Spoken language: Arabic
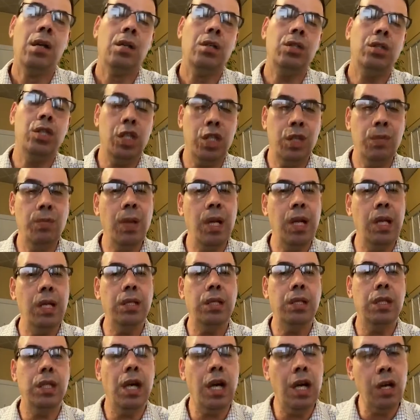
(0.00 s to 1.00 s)
جسم
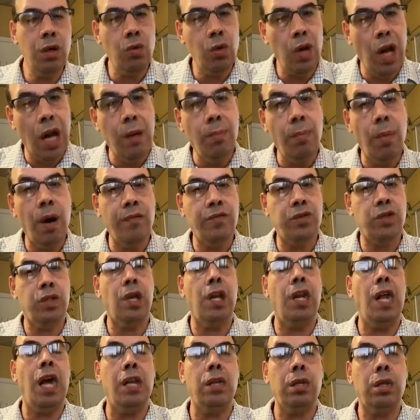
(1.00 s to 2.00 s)
الإنسان
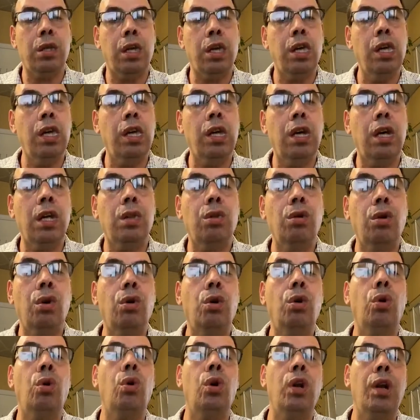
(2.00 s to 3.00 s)
المفصل عن طريق
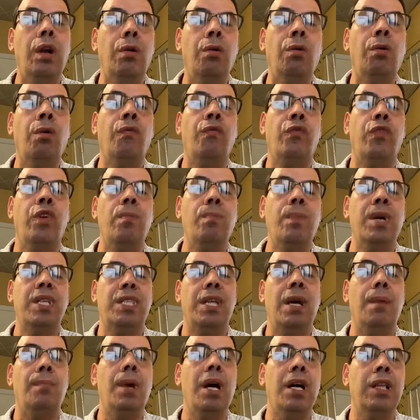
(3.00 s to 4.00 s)
دخوله في
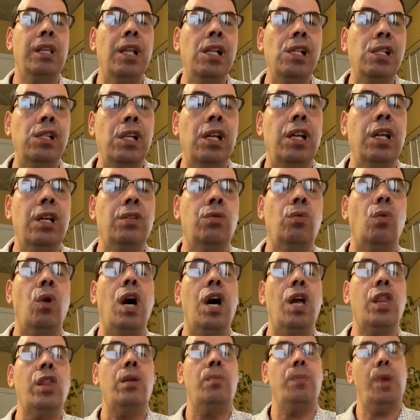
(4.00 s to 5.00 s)
مسامات الجلد
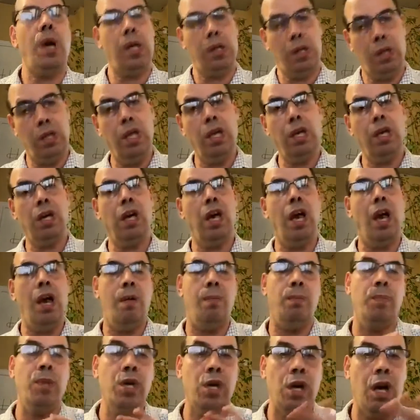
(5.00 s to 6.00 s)
وهذا بعطيك
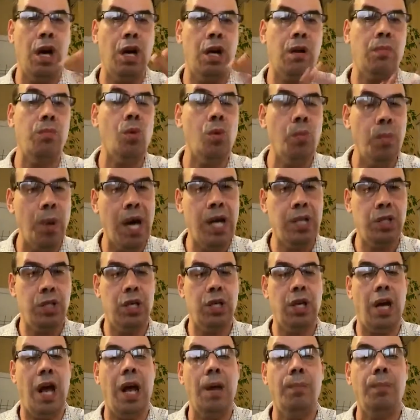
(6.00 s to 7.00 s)
احمرار
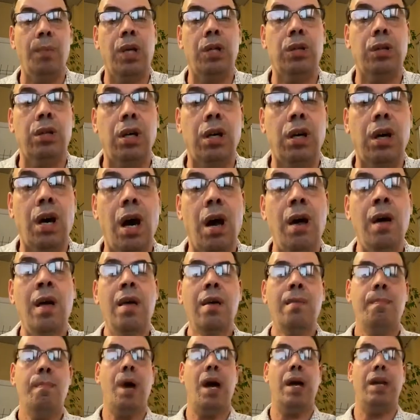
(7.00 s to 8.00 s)
مباشر على المنطقة
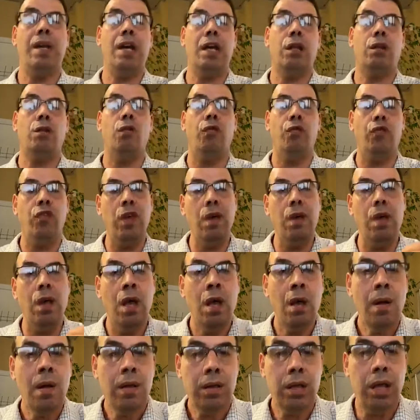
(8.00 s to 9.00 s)
معناته في
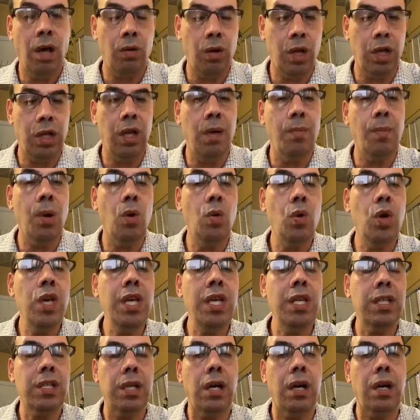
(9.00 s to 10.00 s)
دورة
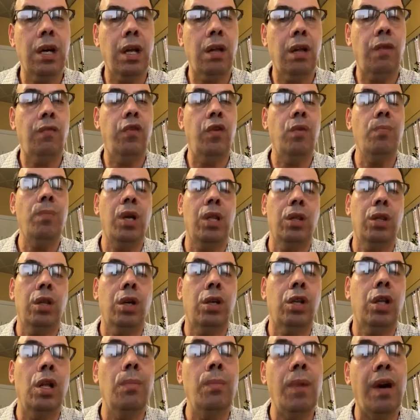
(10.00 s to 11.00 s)
دموية صارت في
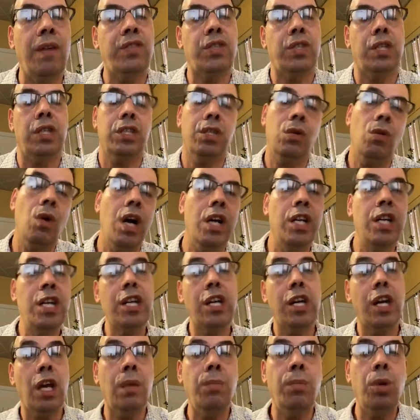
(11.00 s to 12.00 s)
منطقة المفصل سواء
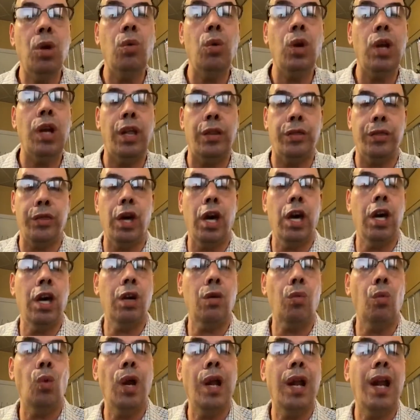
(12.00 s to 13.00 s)
الركبة ولا الظهر
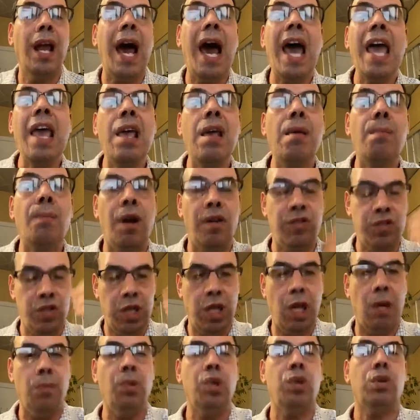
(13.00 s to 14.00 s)
ولا أي
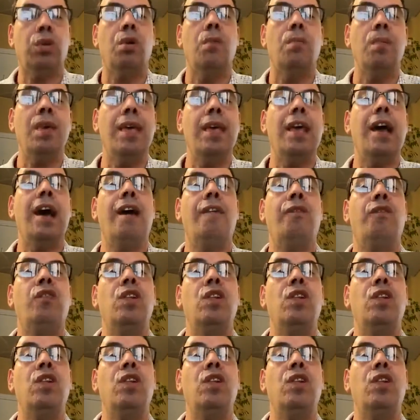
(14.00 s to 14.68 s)
مفصل بدكم إياه في